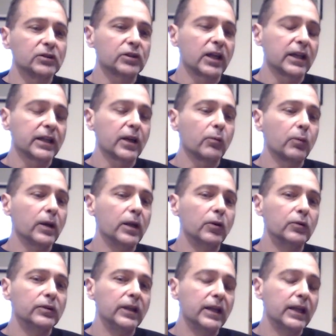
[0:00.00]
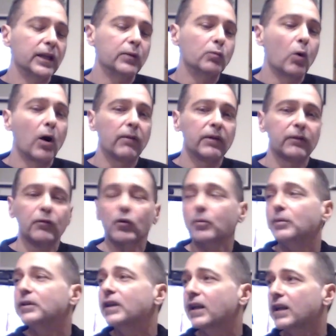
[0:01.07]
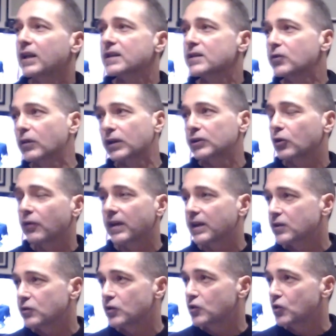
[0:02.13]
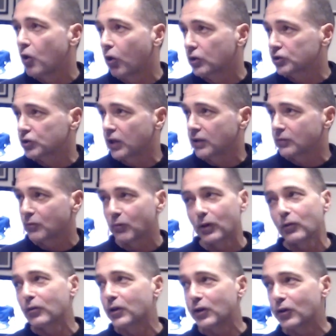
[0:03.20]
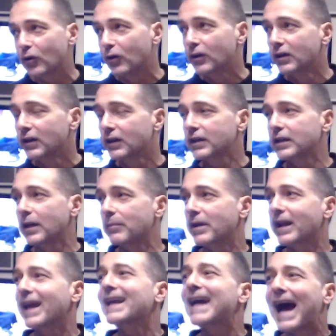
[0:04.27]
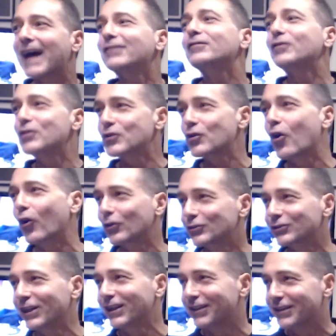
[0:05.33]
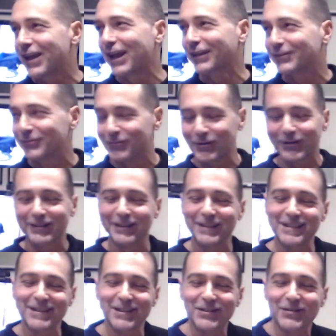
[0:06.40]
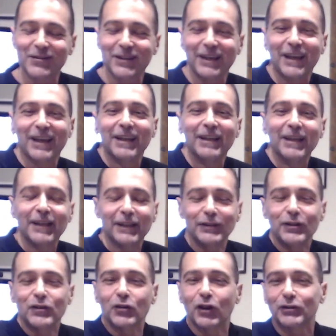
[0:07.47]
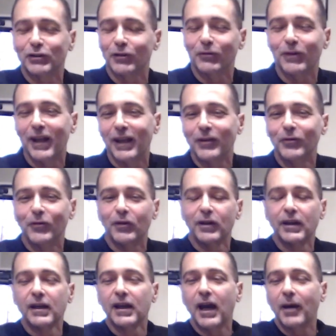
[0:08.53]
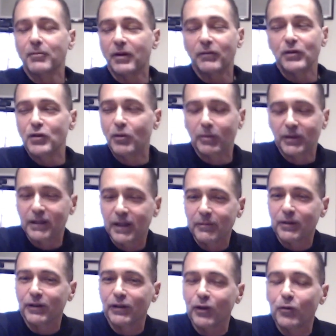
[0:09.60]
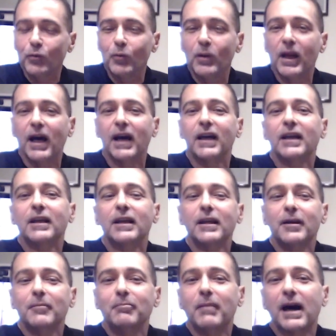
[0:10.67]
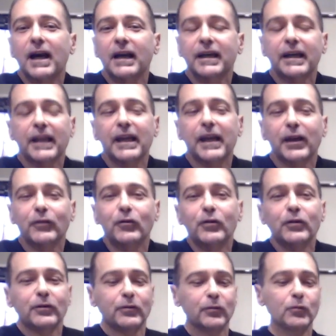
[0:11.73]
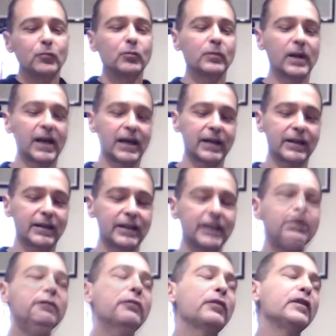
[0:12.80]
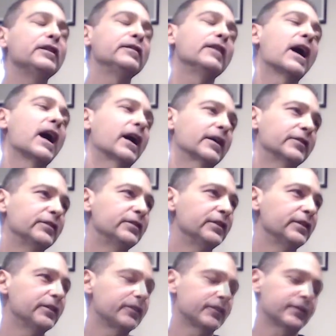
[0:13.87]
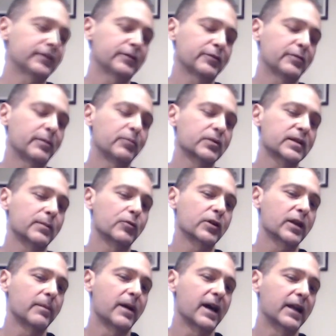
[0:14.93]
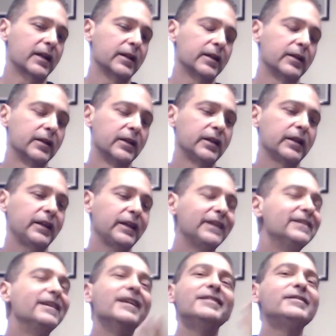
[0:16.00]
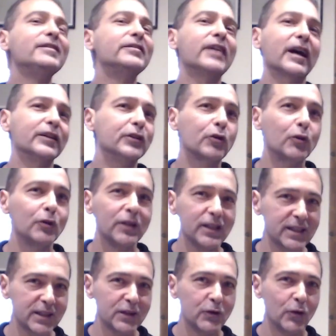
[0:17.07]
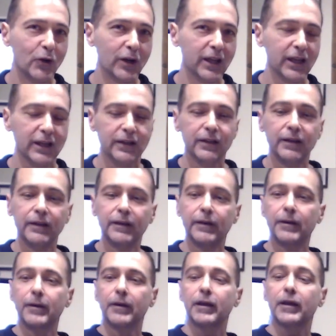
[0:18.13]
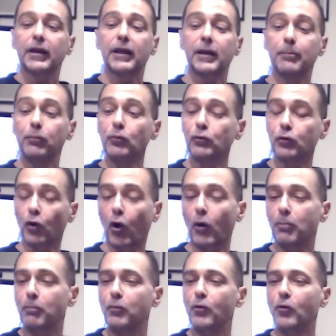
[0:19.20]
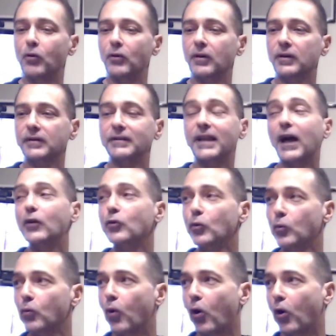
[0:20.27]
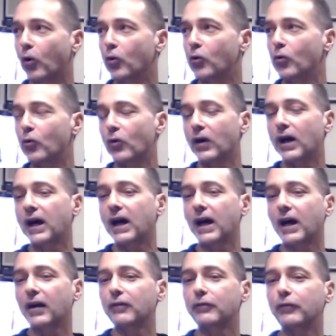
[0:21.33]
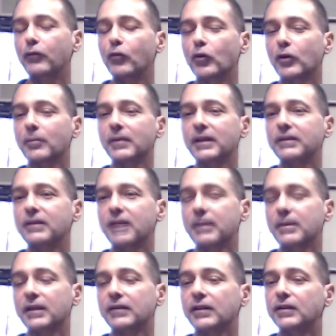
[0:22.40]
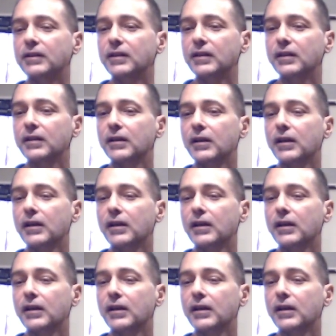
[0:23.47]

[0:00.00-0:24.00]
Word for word: ma c'è anche quello delle nuove forme di relazione attraverso i social, quello che io chiamerei anti-social network, nel senso che i social non hanno, a mio avviso, praticamente nulla, ma creano una infinità di, come possiamo chiamarle, identità di connessione che purtroppo danno luogo a forme veramente di